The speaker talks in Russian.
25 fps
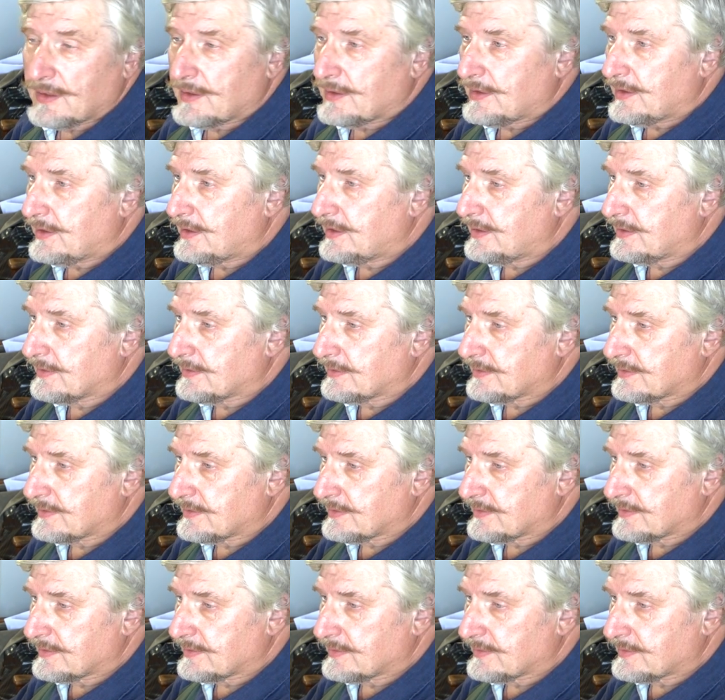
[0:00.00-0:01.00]
и
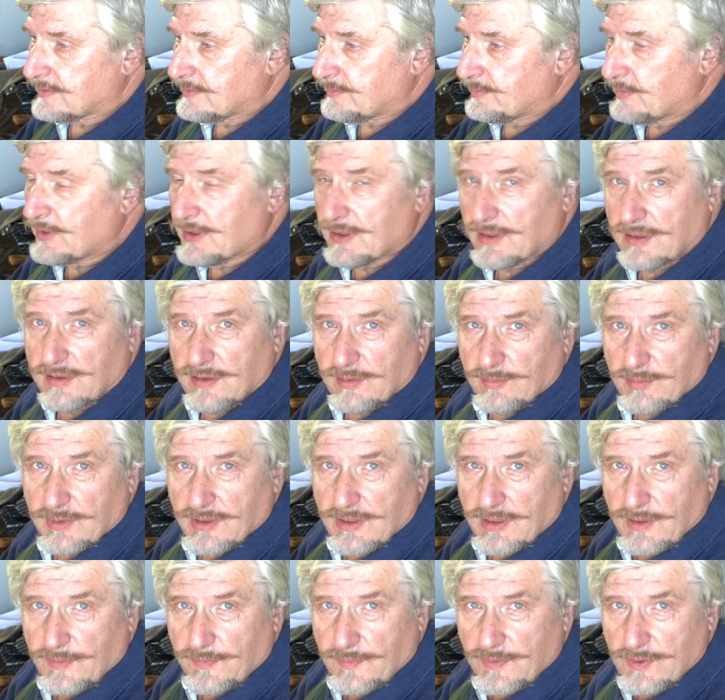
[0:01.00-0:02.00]
э,
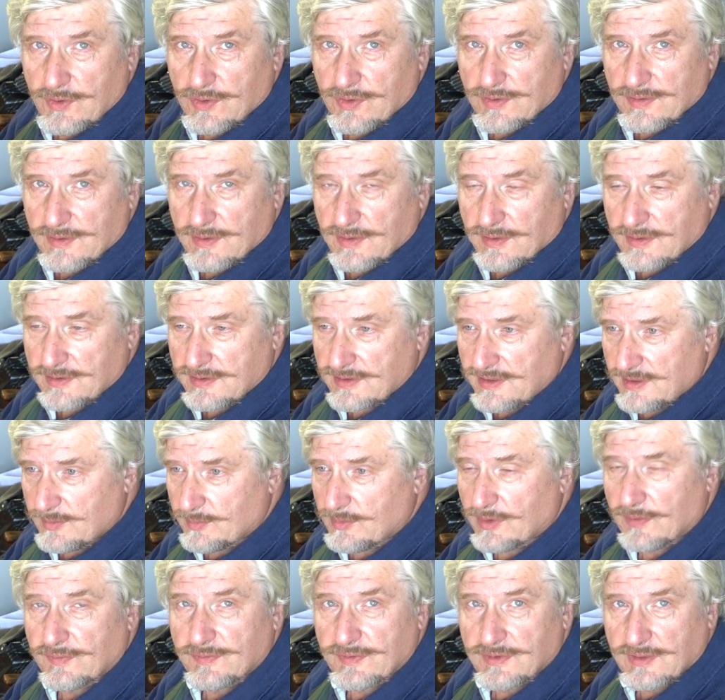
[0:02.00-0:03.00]
микротомографических
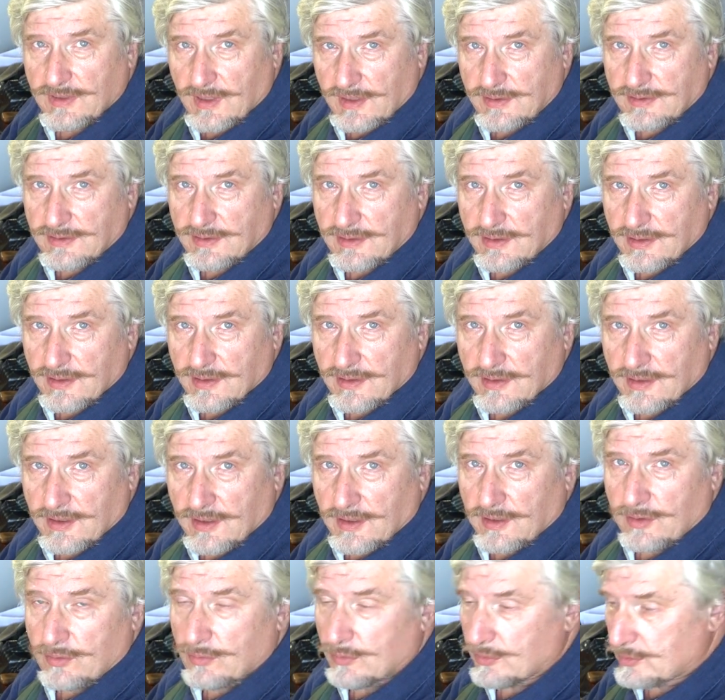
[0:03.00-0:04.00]
снимков в статье.
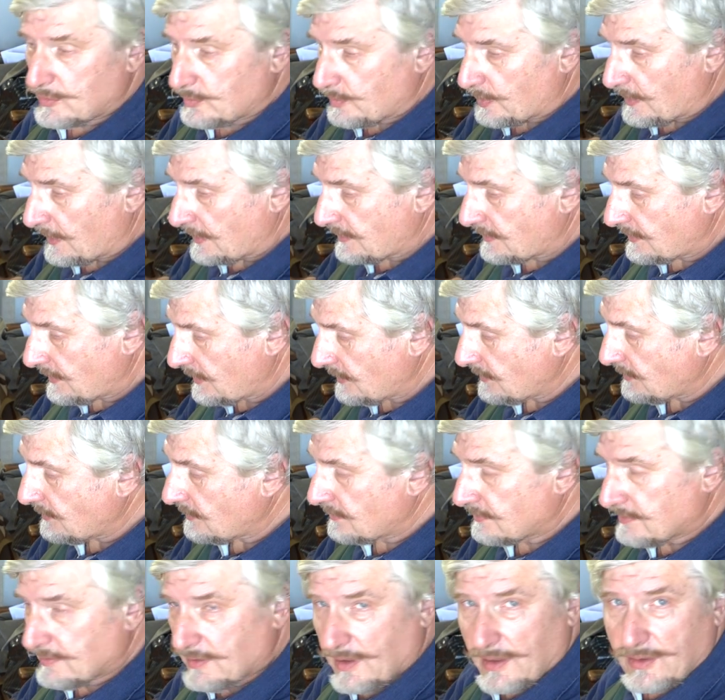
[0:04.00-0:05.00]
То есть процесс
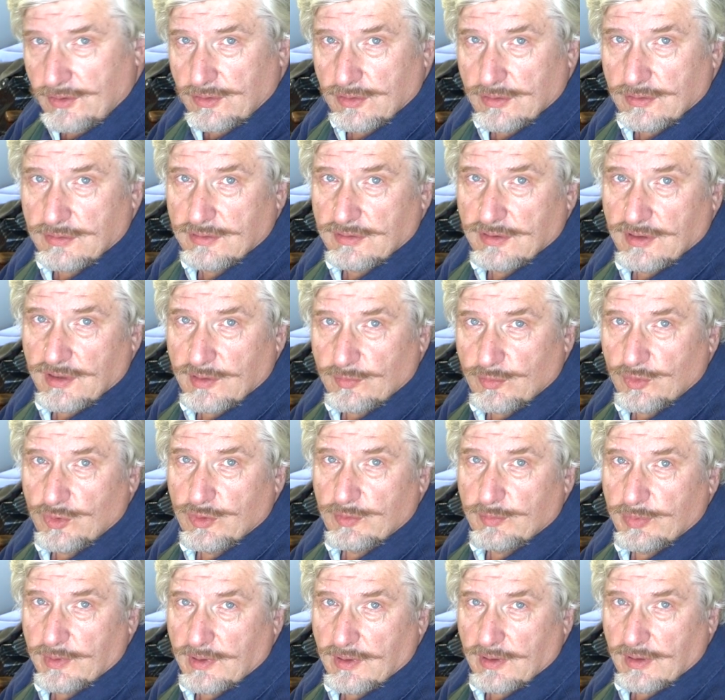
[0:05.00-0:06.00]
начался и
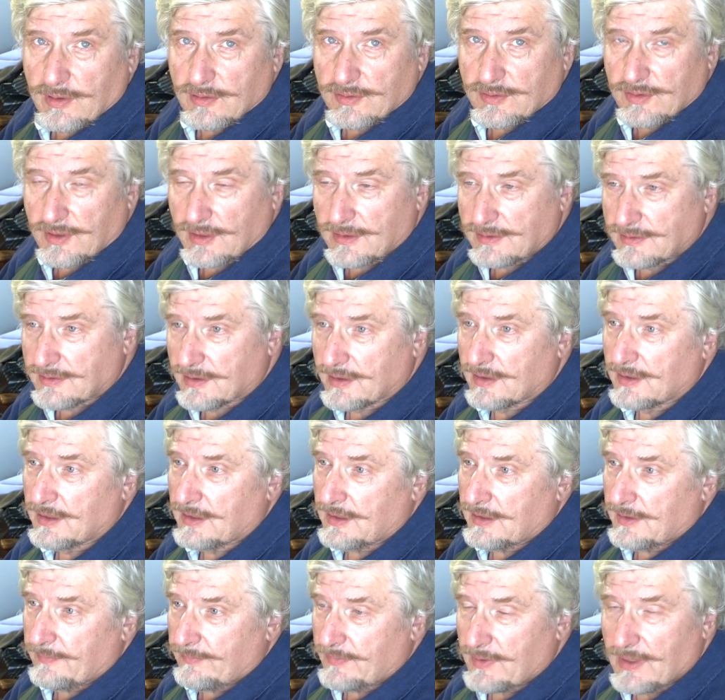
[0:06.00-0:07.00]
будет продолжаться
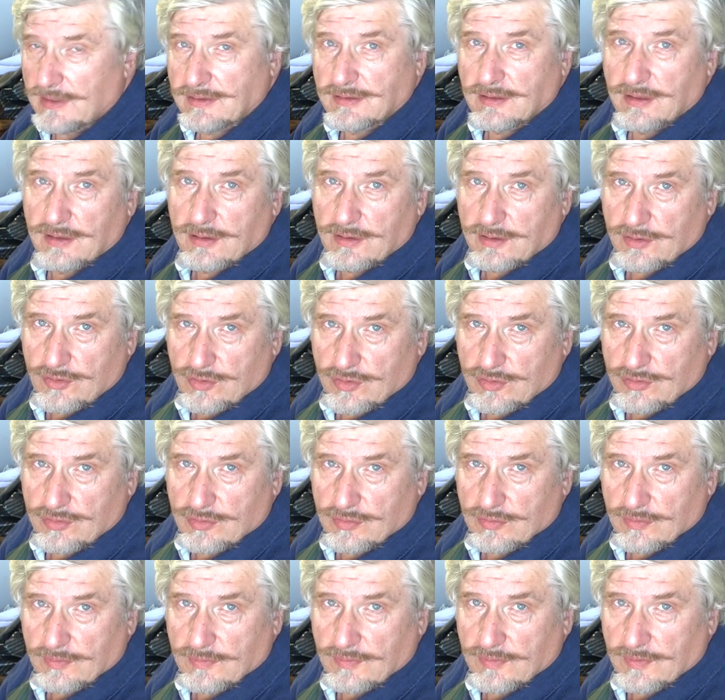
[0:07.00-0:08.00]
несколько
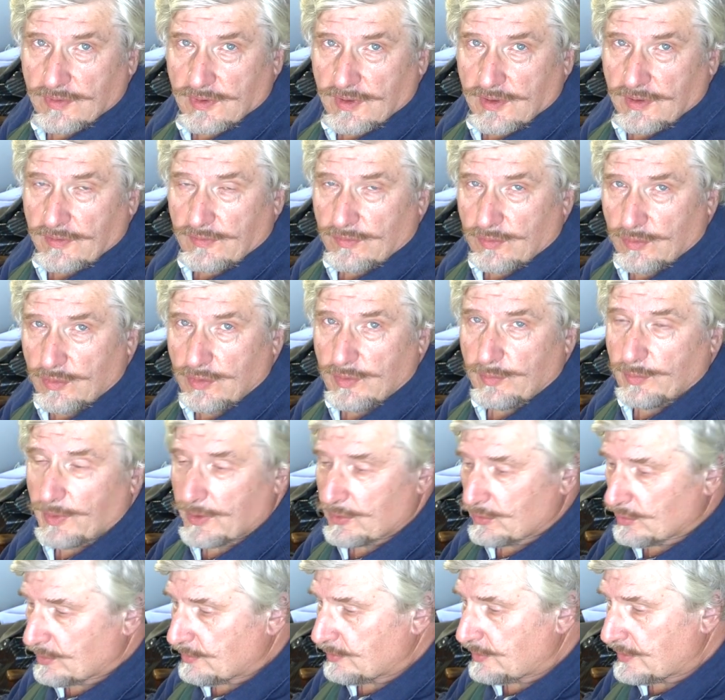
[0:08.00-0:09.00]
часов. Ну и
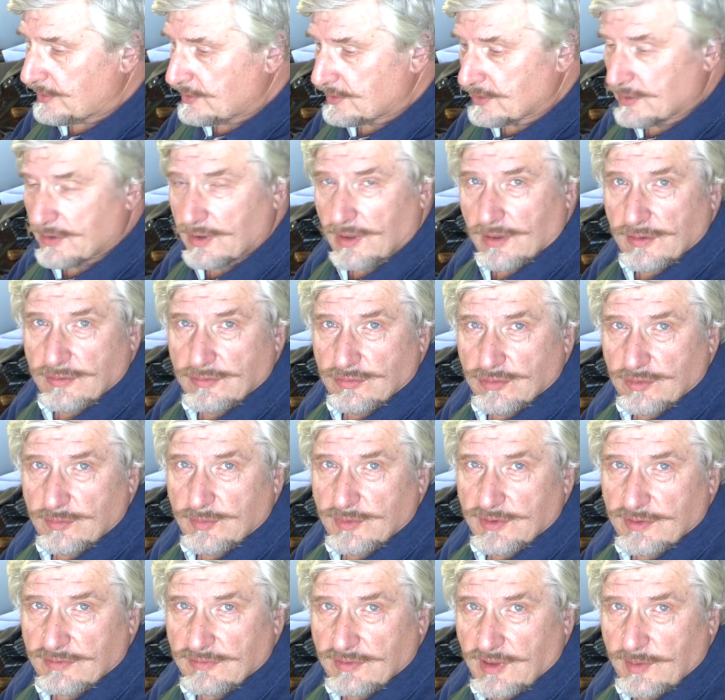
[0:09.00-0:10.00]
потом, ближе к концу,
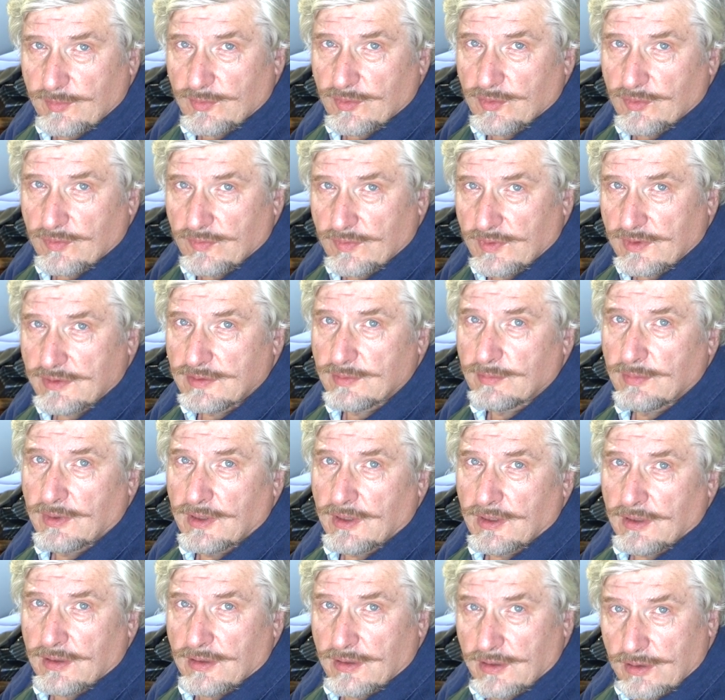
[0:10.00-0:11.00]
мы с вами увидим
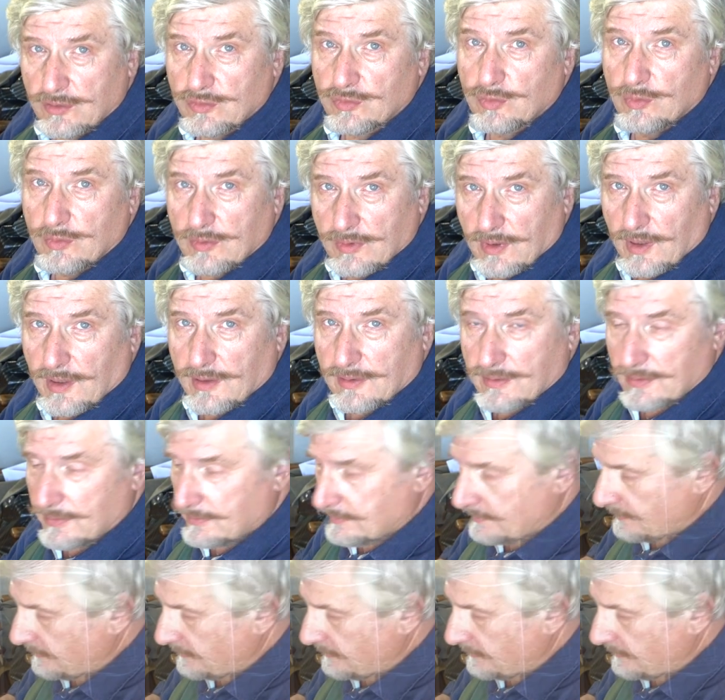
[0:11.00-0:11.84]
результат.